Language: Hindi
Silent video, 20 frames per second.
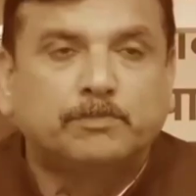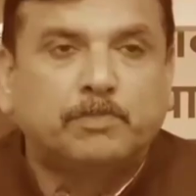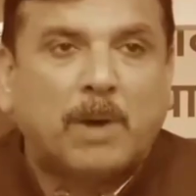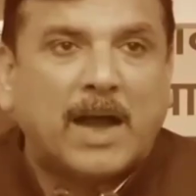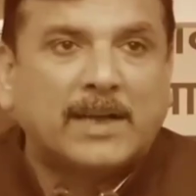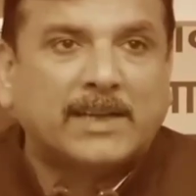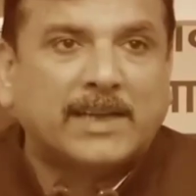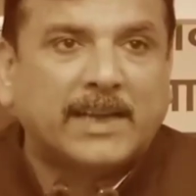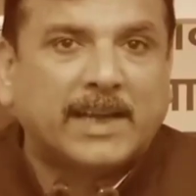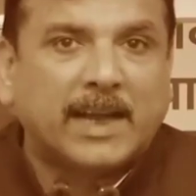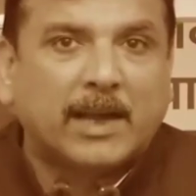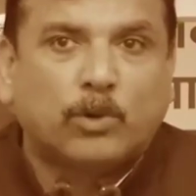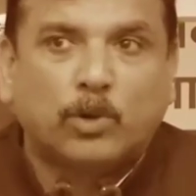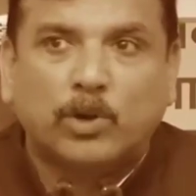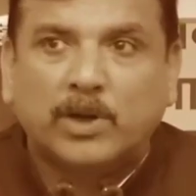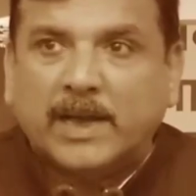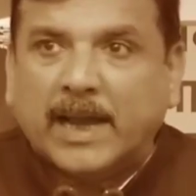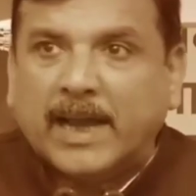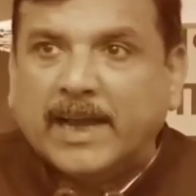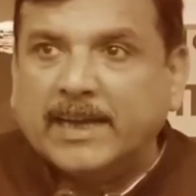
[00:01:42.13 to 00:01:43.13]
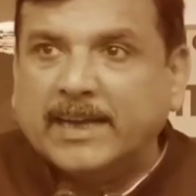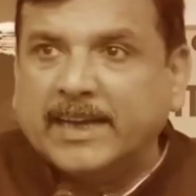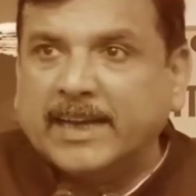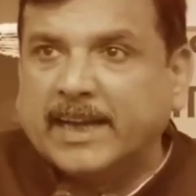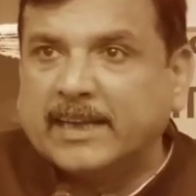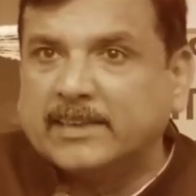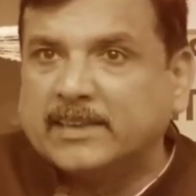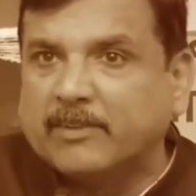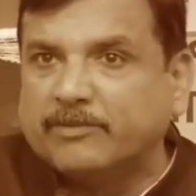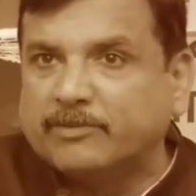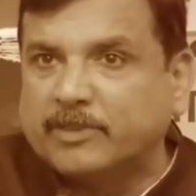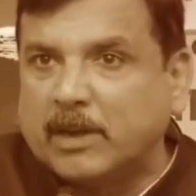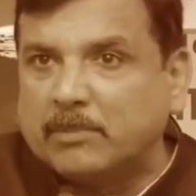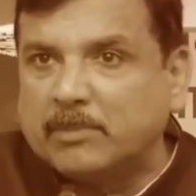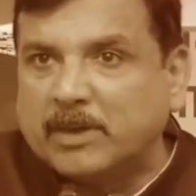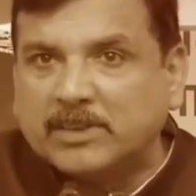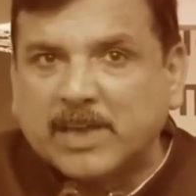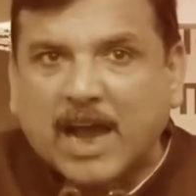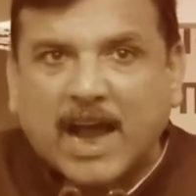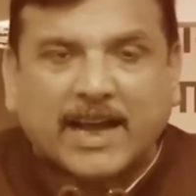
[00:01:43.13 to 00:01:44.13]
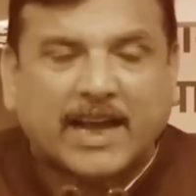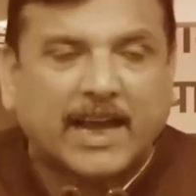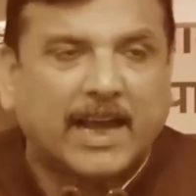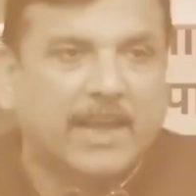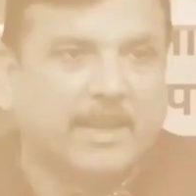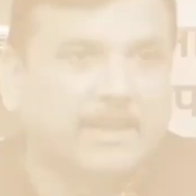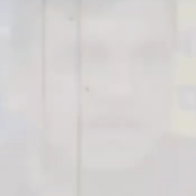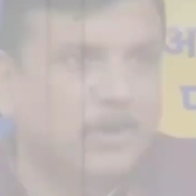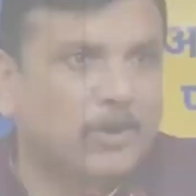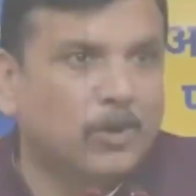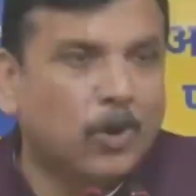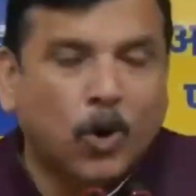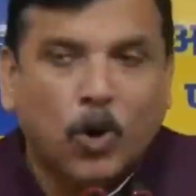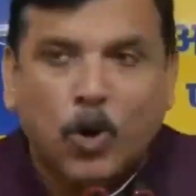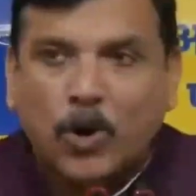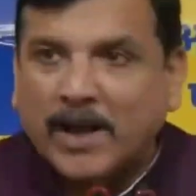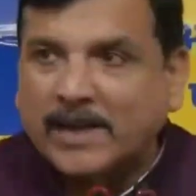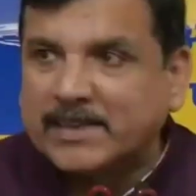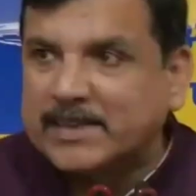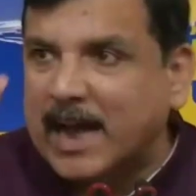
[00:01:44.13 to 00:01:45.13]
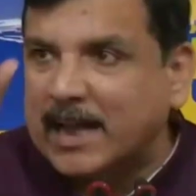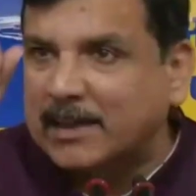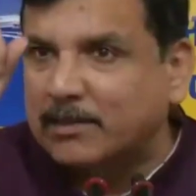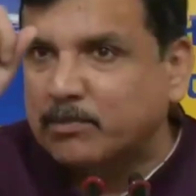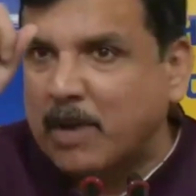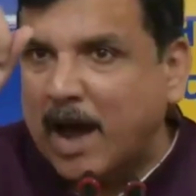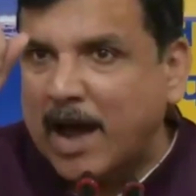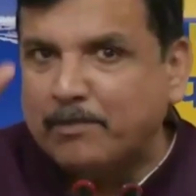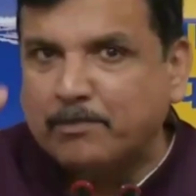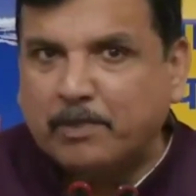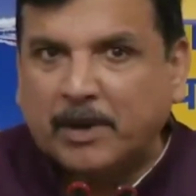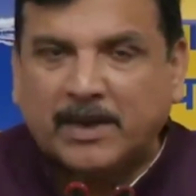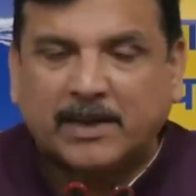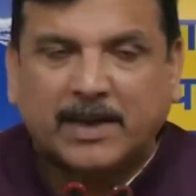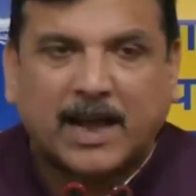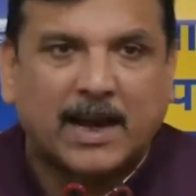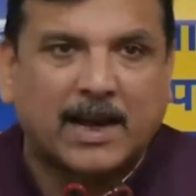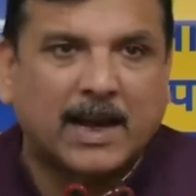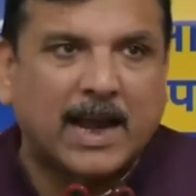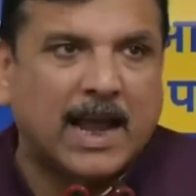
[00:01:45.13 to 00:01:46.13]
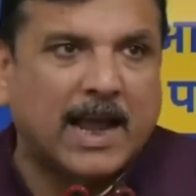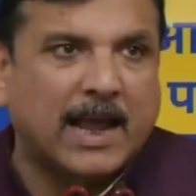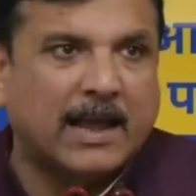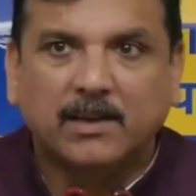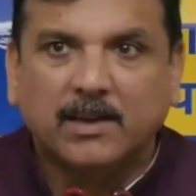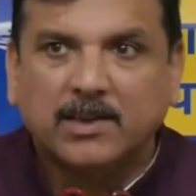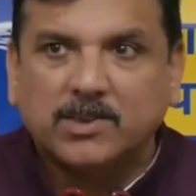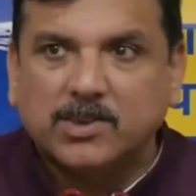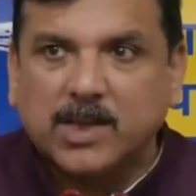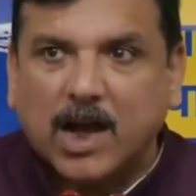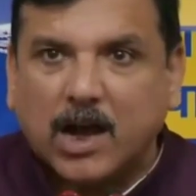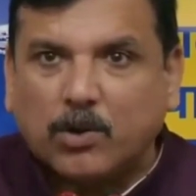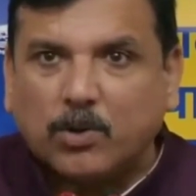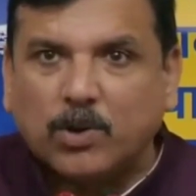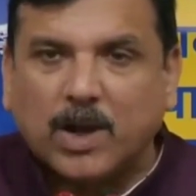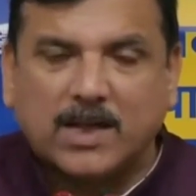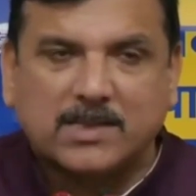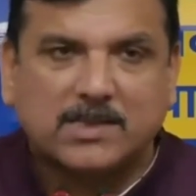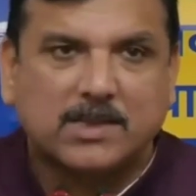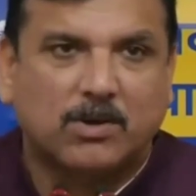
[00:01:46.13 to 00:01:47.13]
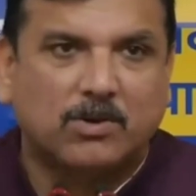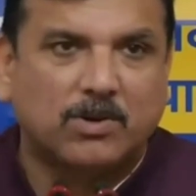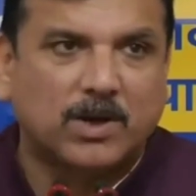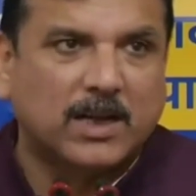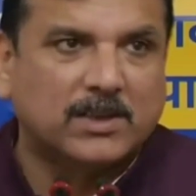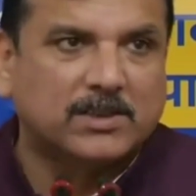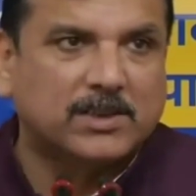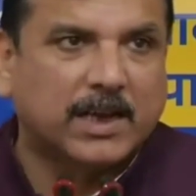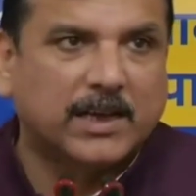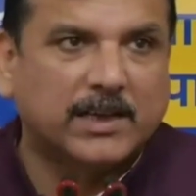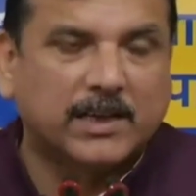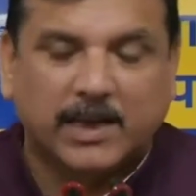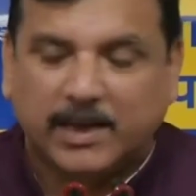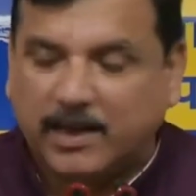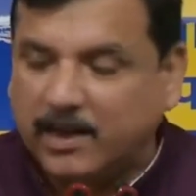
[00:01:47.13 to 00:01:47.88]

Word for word: पार्टी के गुंडे ईडी के दफ्तर में जाके लोगों के साथ मारपीट कर रहे हैं इसका खुलासा होना चाहिए